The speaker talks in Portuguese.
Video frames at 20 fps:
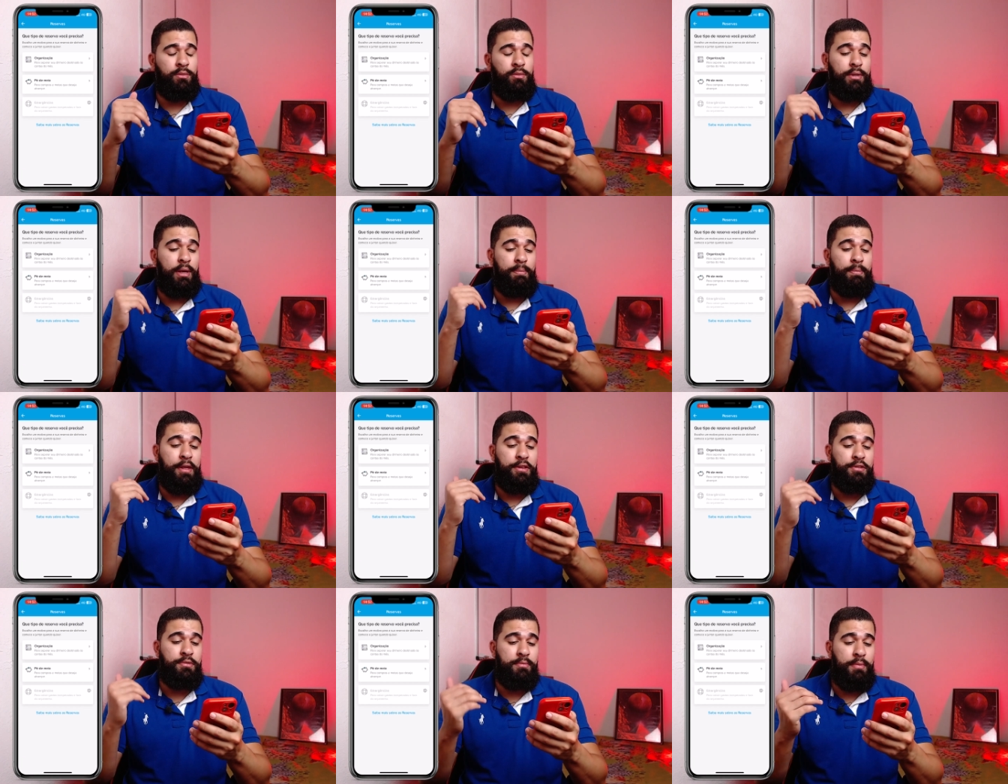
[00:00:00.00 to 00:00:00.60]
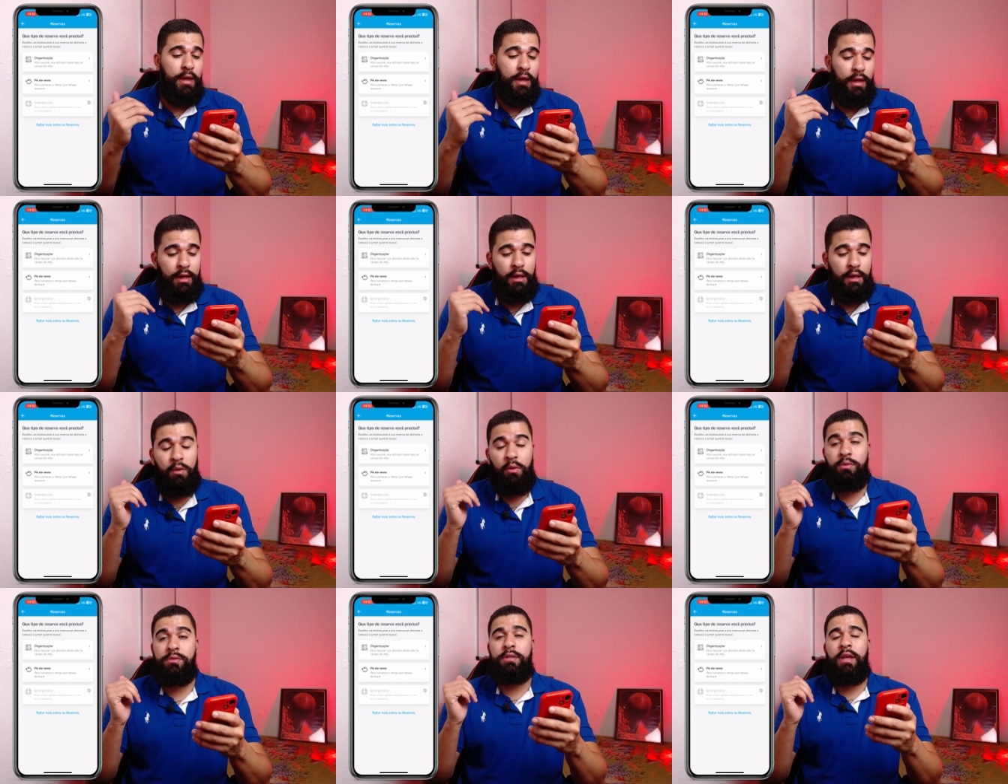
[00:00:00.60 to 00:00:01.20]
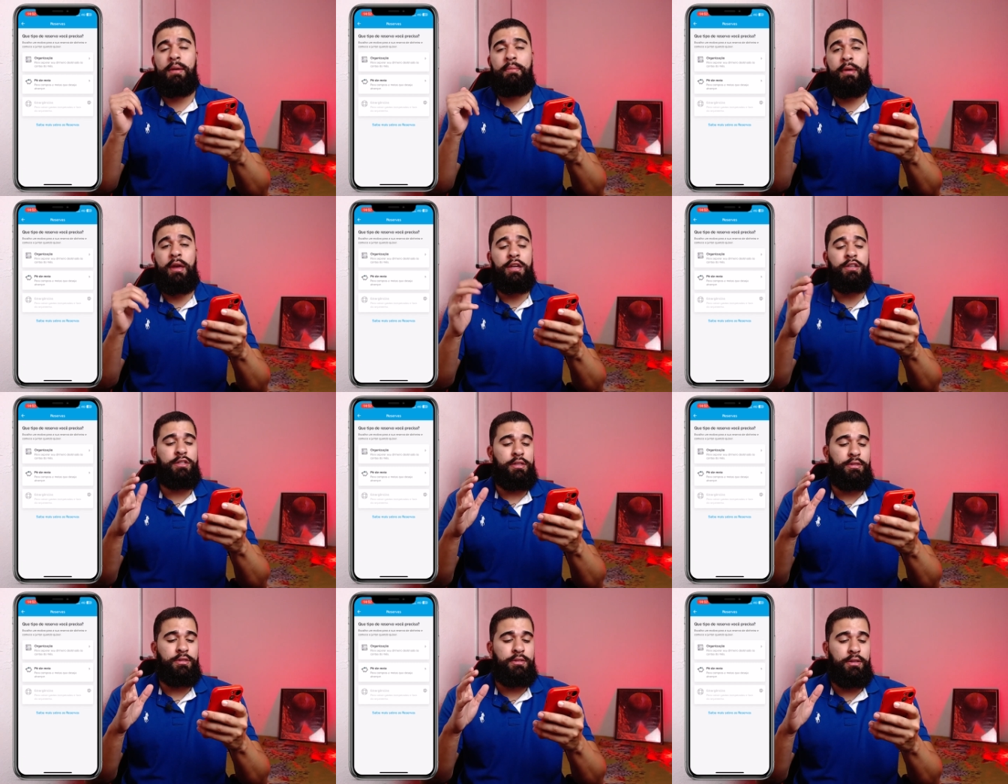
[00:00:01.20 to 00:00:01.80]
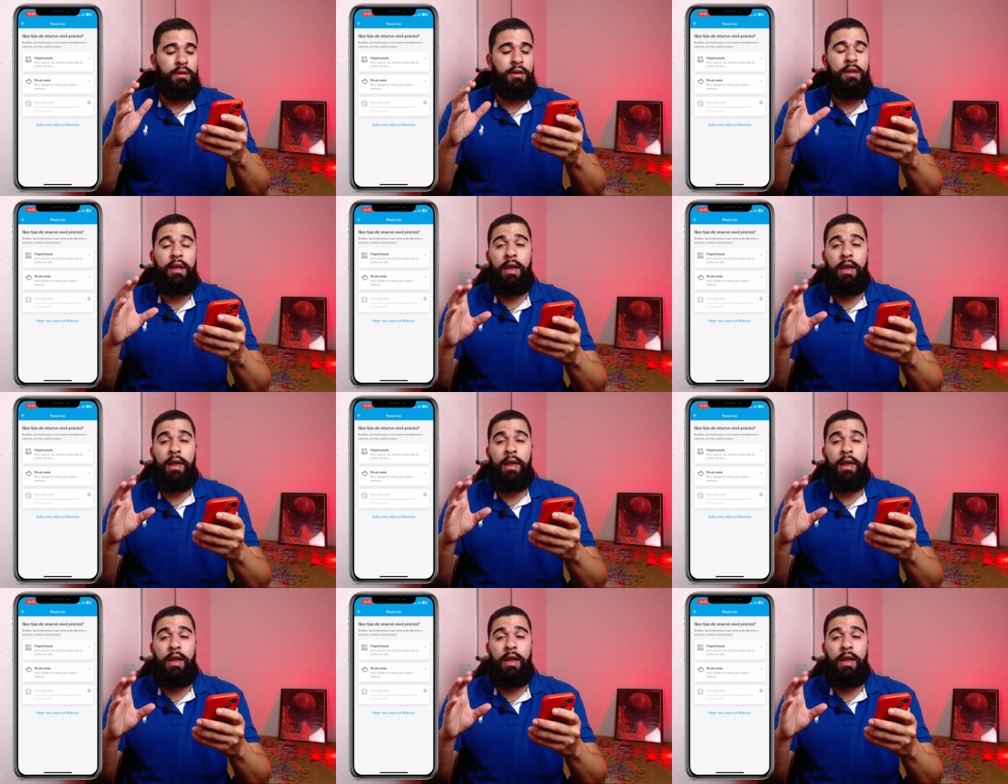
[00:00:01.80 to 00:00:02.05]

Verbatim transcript: se é pé de meia ou se é emergência.